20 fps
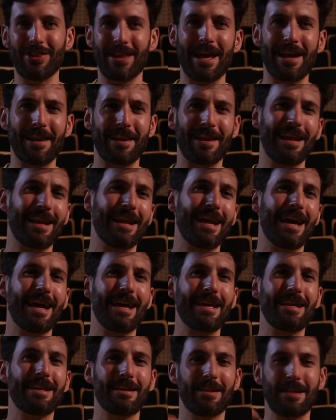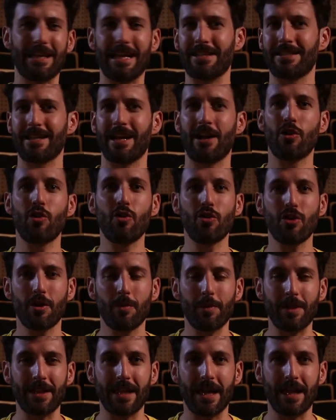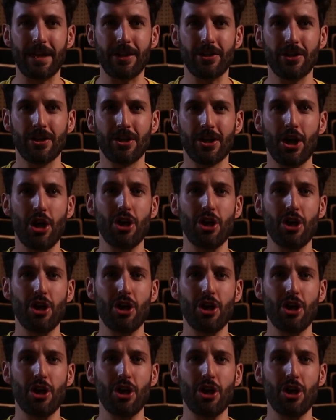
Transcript: darle like y hacer algún comentario